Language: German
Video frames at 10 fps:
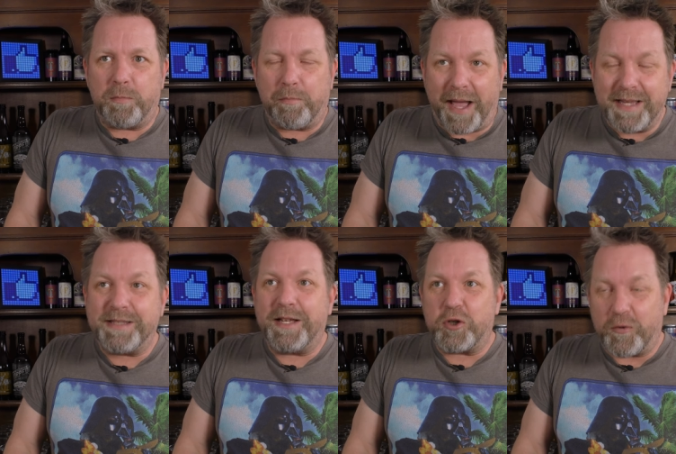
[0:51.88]

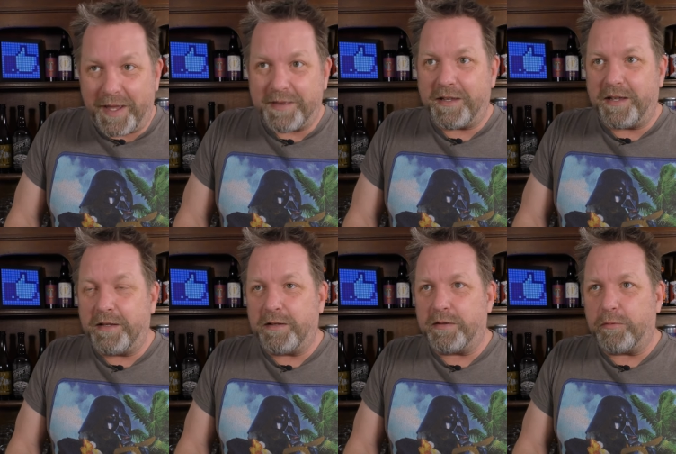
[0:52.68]
Meißner
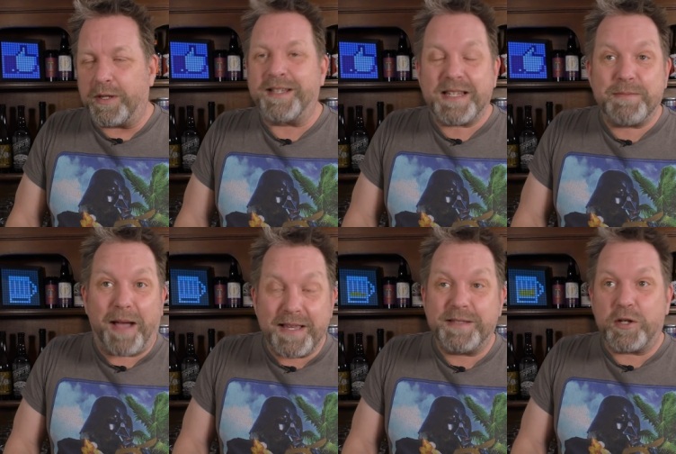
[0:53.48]
Schwerter oder das
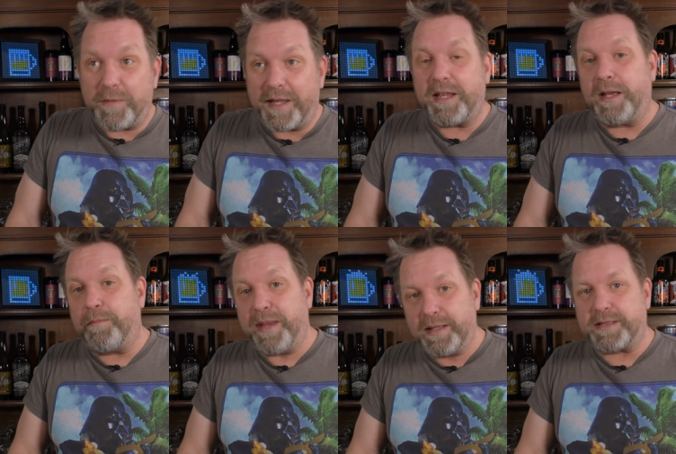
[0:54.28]
Meißner Schwerter
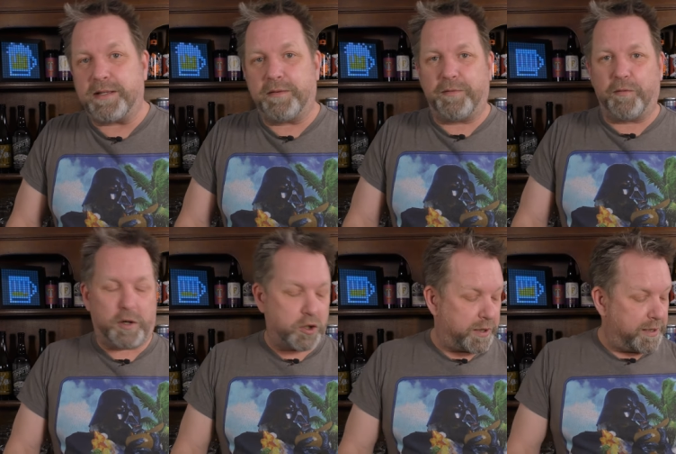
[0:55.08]
Pilz
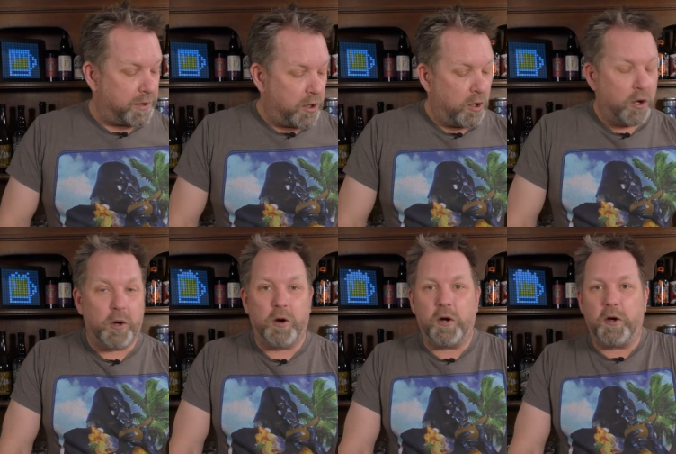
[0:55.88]
vorgestellt.
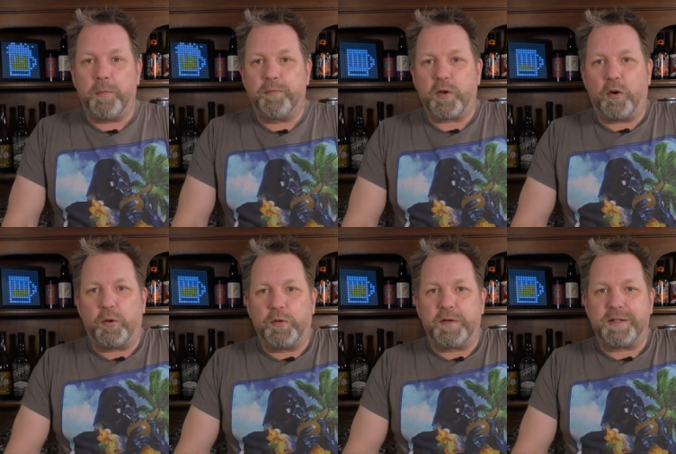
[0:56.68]
Ähm,
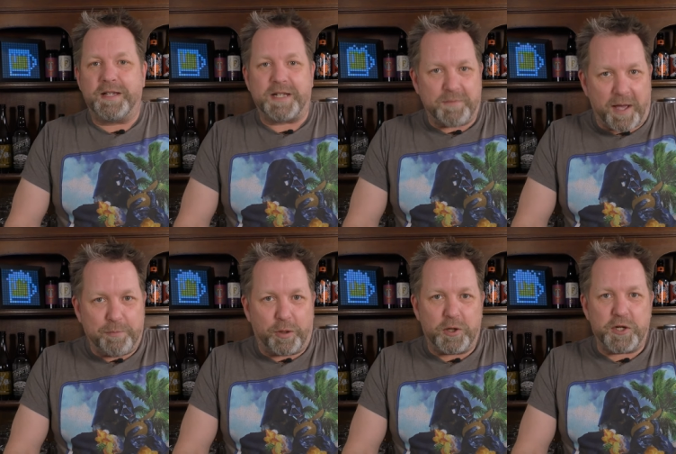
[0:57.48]
und äh, das war
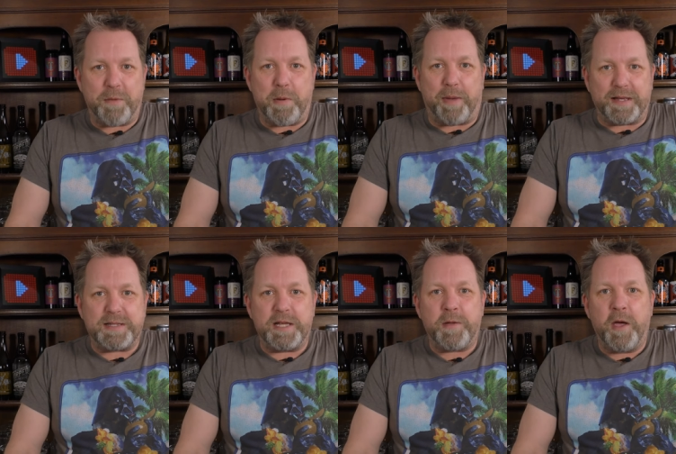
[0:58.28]
ein Bottle mit
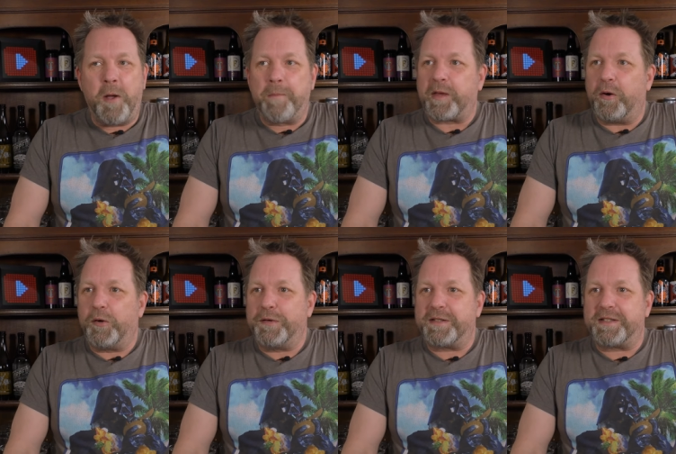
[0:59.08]
Basti.
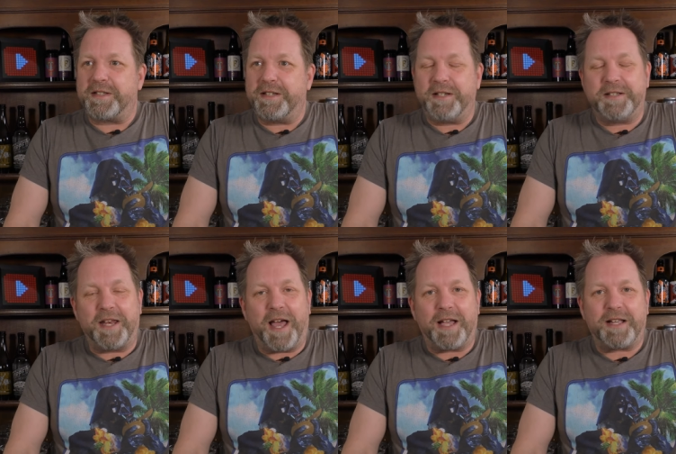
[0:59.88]
Und äh,
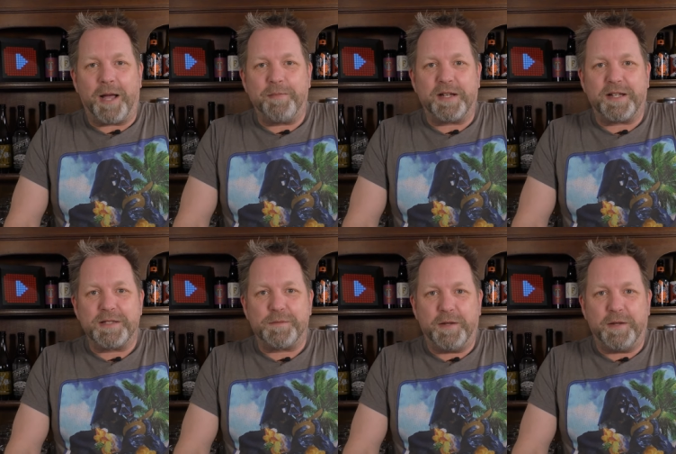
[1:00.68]
danach kamen dann ganz